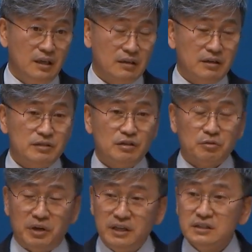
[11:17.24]
그래서
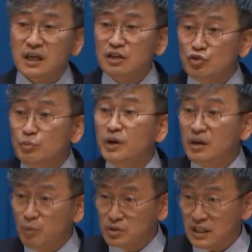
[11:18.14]
굉장히
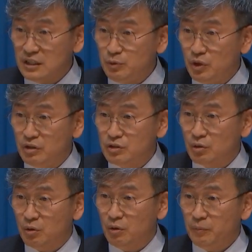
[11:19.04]
유명한 목사님이
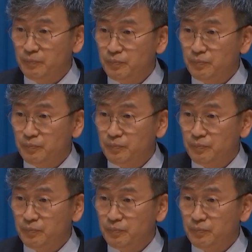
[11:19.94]
되어졌고